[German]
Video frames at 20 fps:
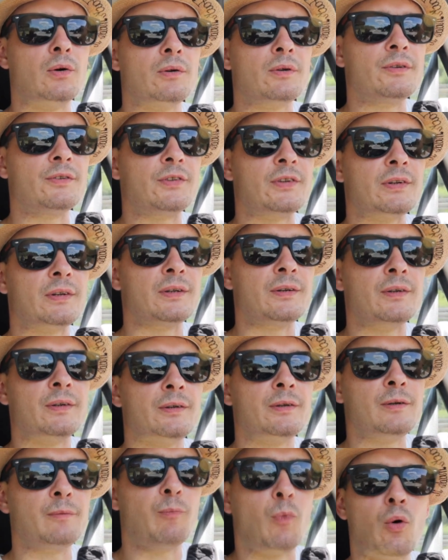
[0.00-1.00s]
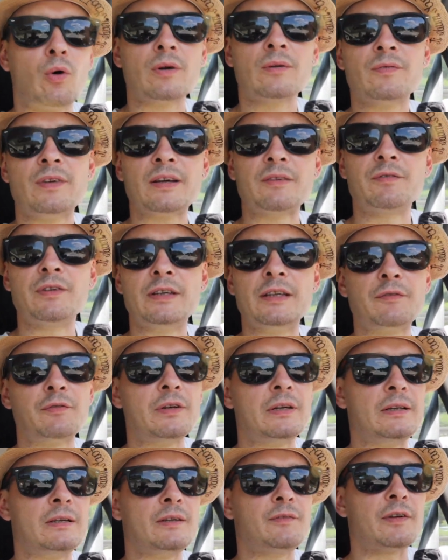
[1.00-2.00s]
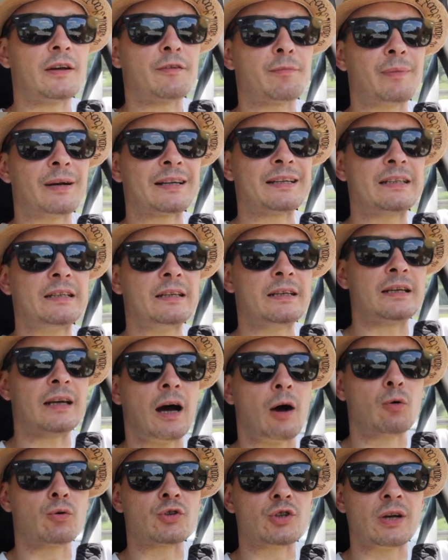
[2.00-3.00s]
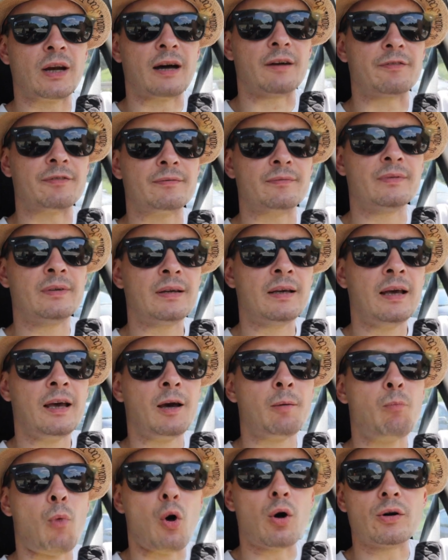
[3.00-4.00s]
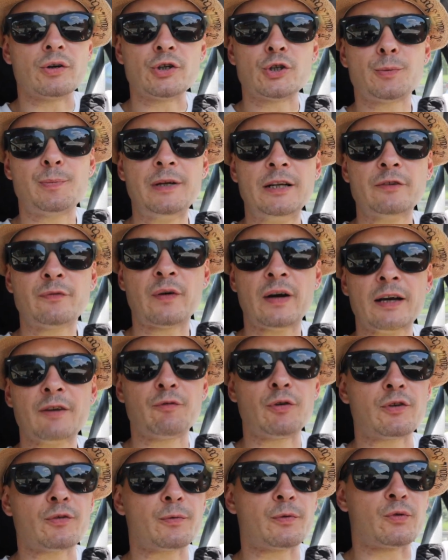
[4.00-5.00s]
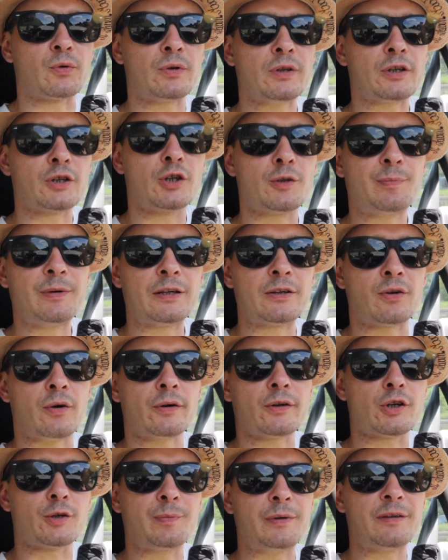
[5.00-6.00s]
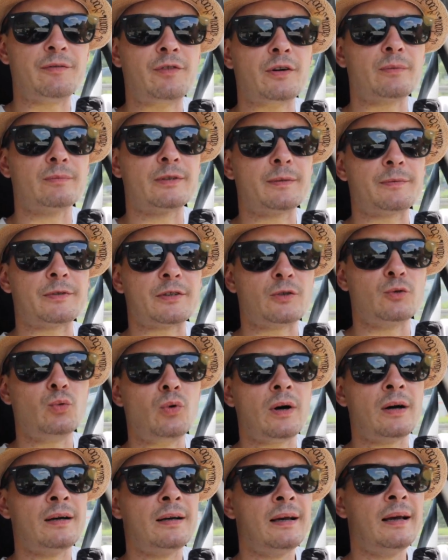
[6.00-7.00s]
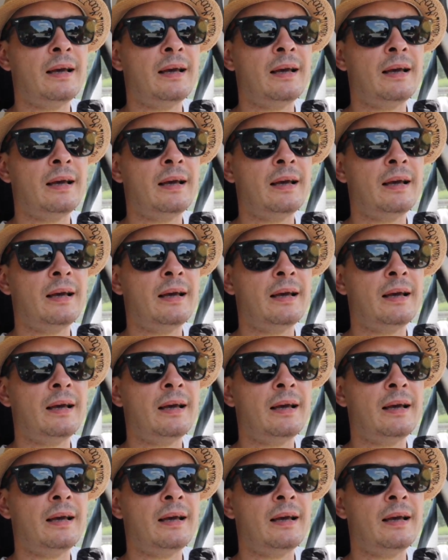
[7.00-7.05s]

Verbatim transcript: Und äh, morgen werden wir definitiv erstmal richtig ausschlafen. Morgen ist spielfrei, wird sowieso nicht gespielt. Heute spielen wir um 17 Uhr.